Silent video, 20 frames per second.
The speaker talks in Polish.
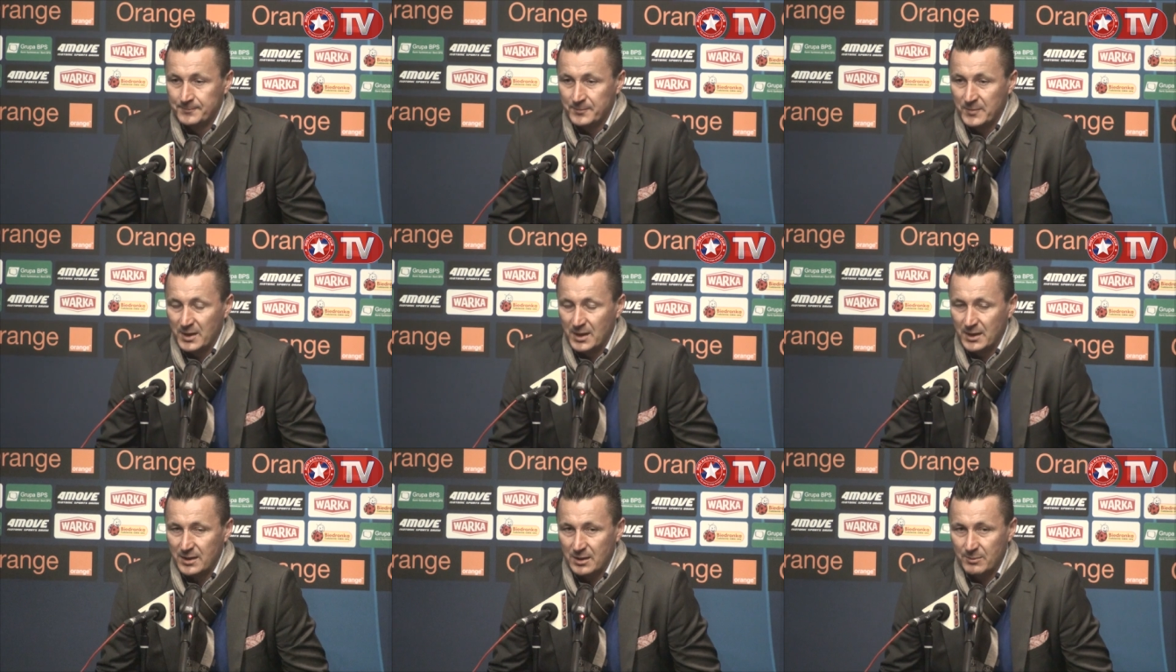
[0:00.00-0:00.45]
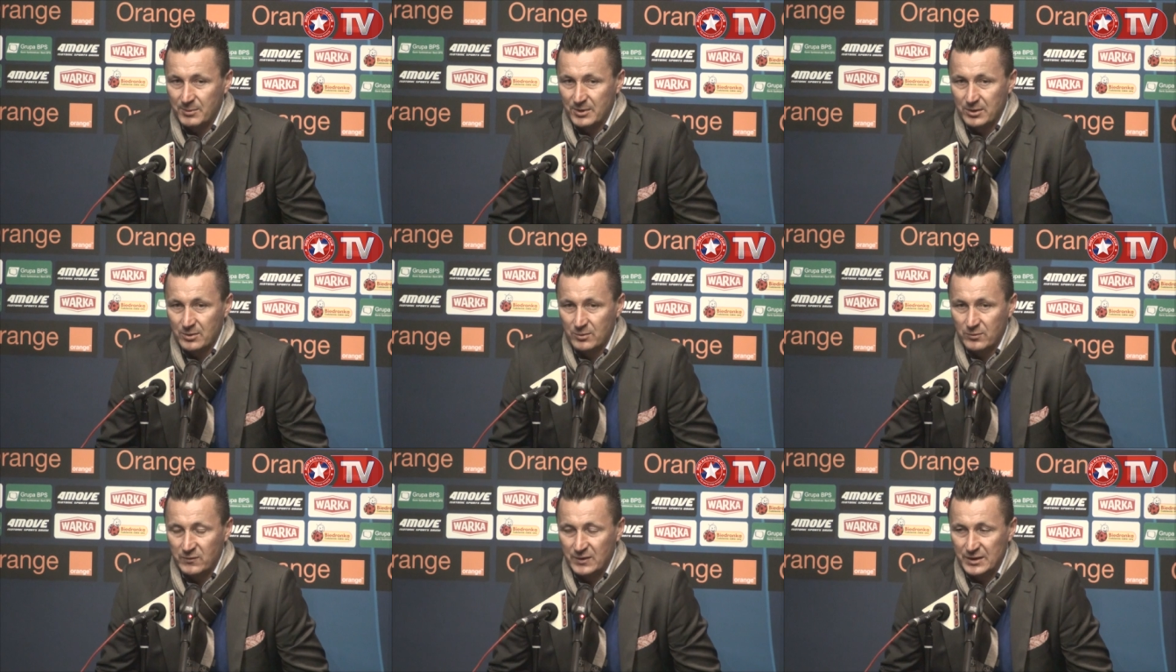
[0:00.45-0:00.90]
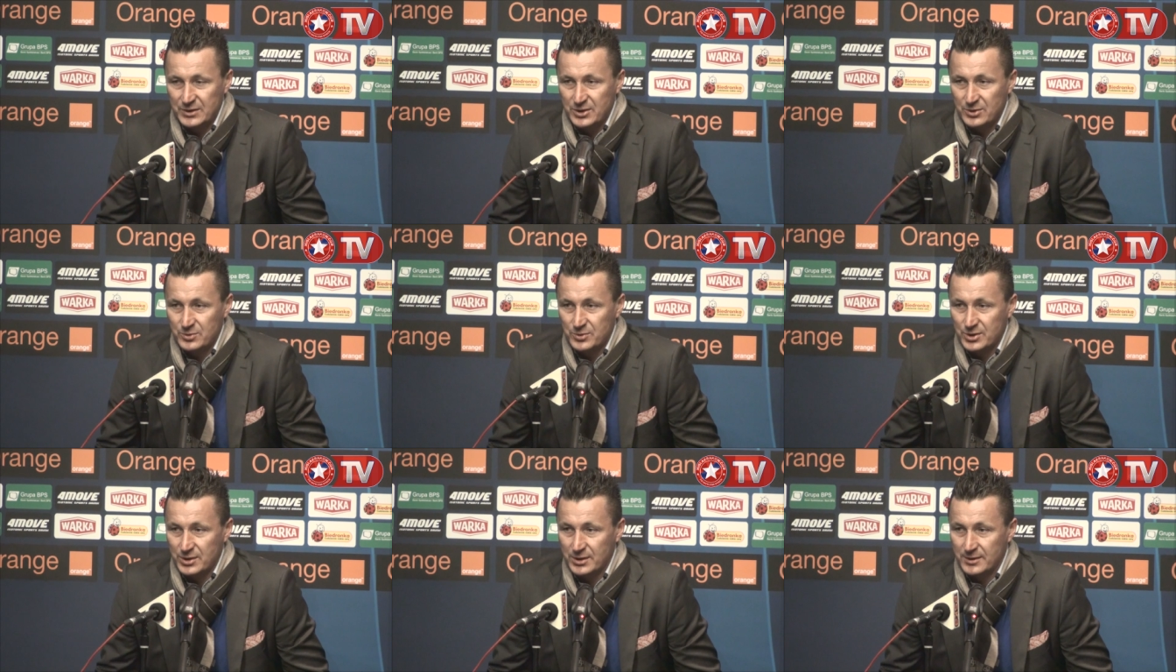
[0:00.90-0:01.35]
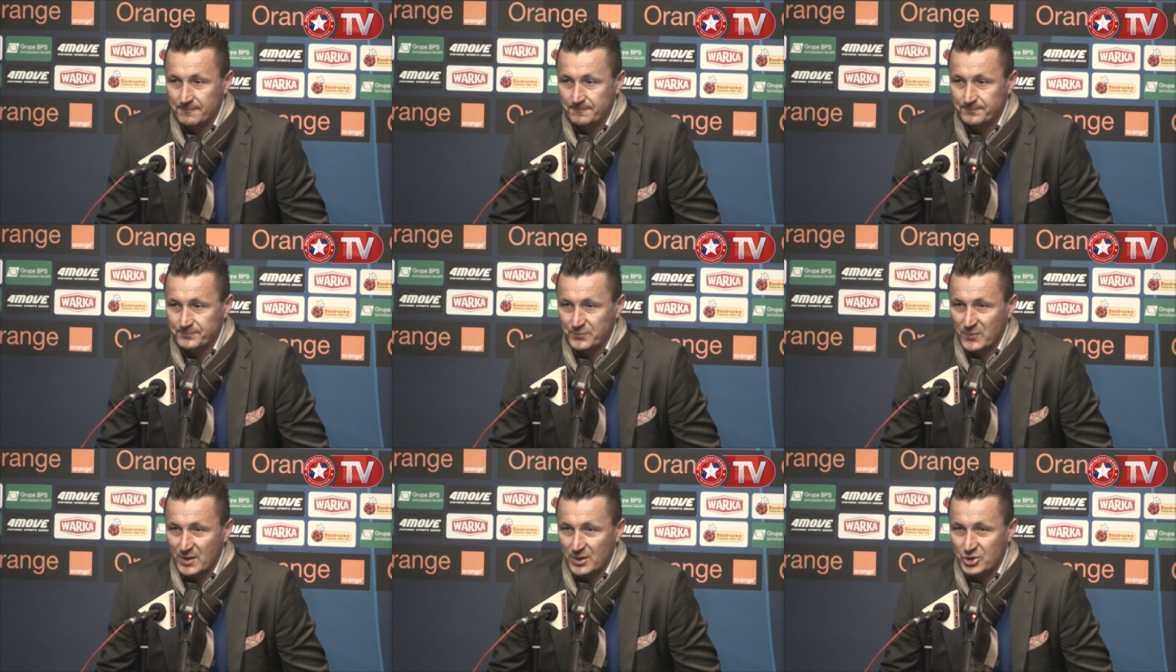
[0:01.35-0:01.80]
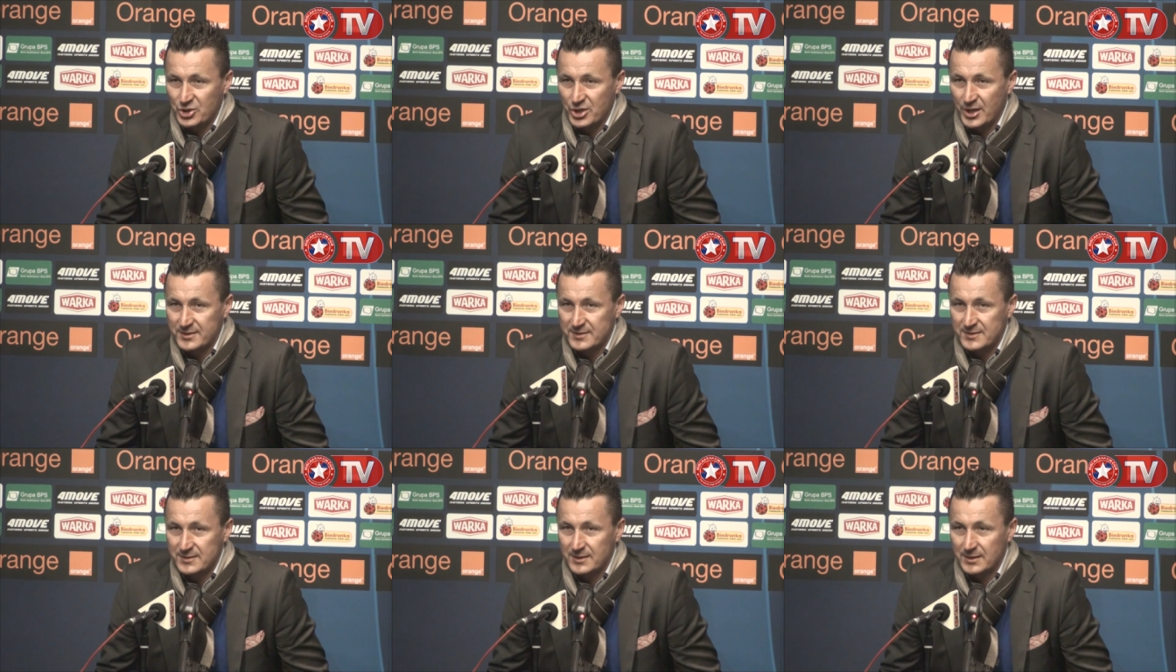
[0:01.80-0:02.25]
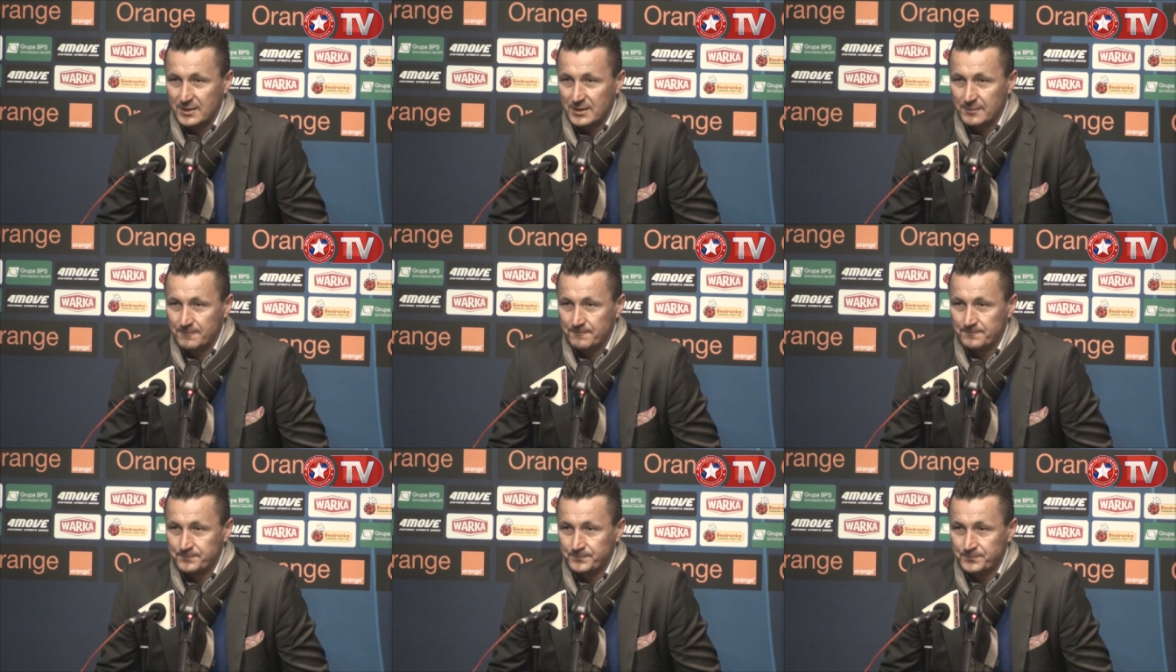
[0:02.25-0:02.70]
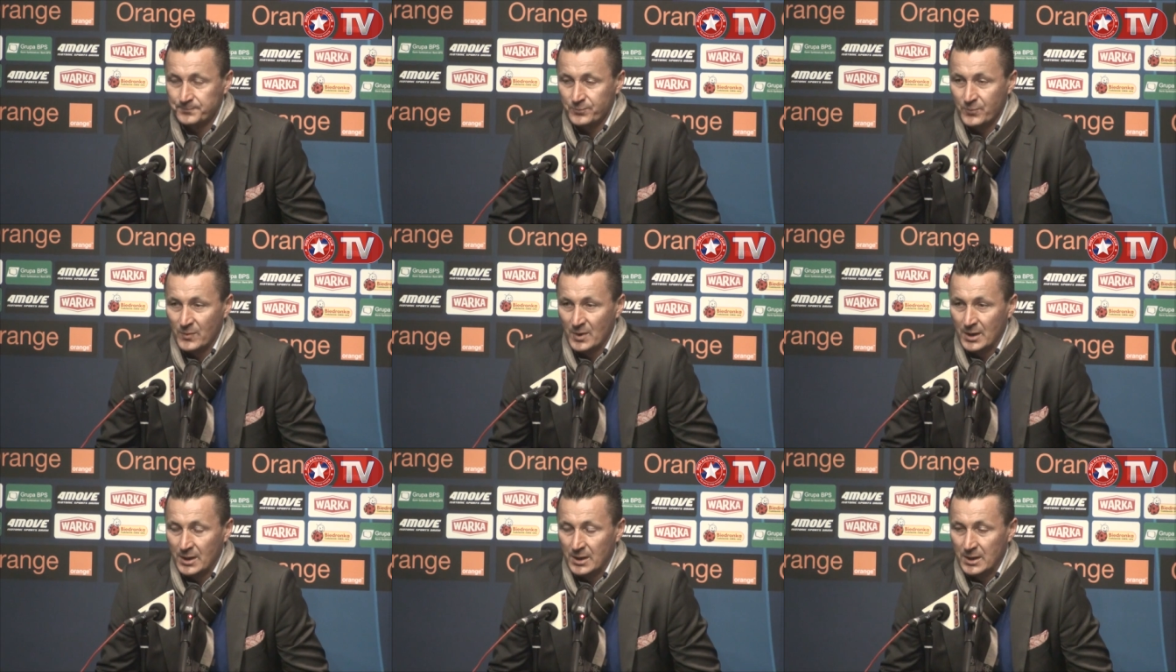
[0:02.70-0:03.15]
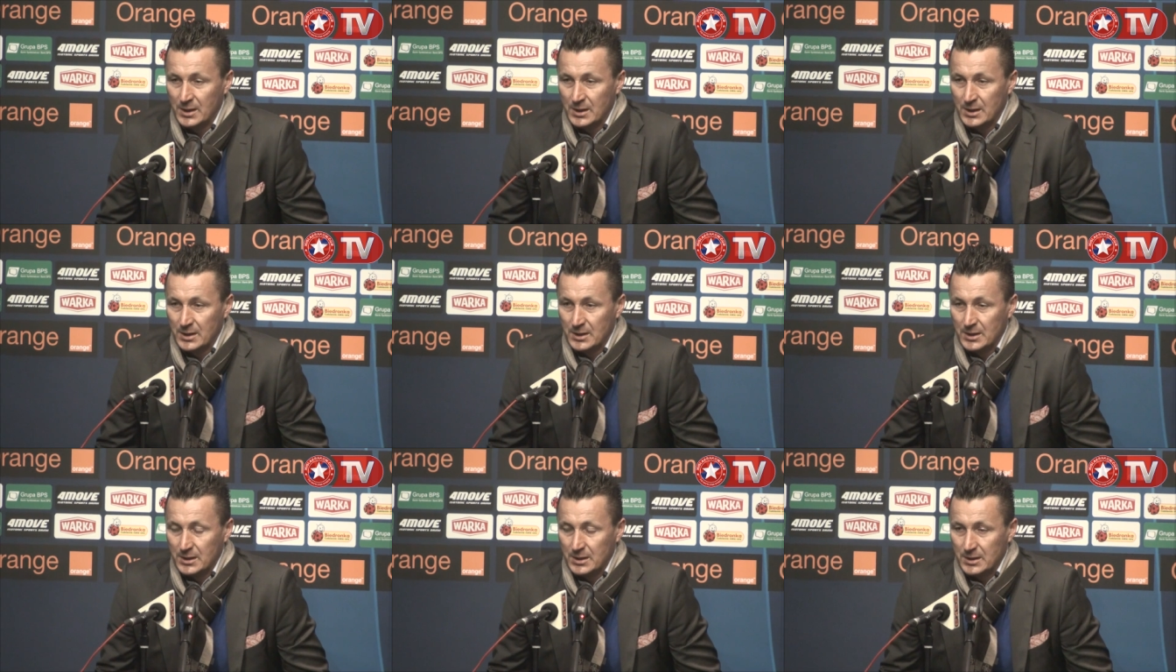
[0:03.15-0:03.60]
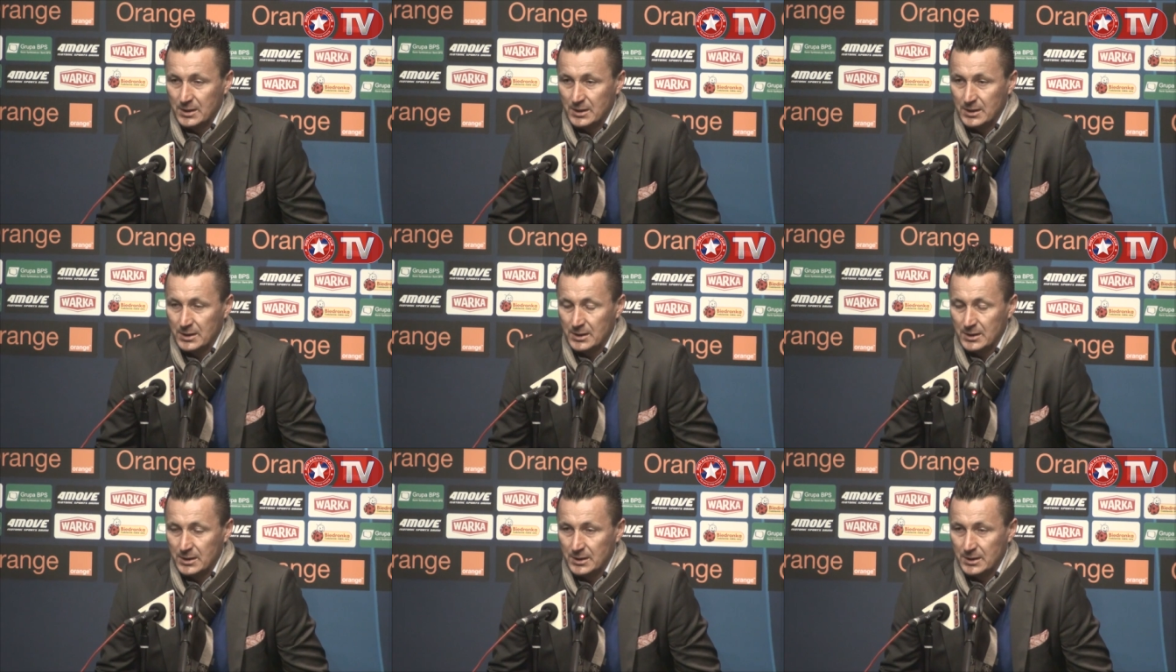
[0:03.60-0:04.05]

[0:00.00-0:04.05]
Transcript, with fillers: nadal będę uważał, że szanse yy,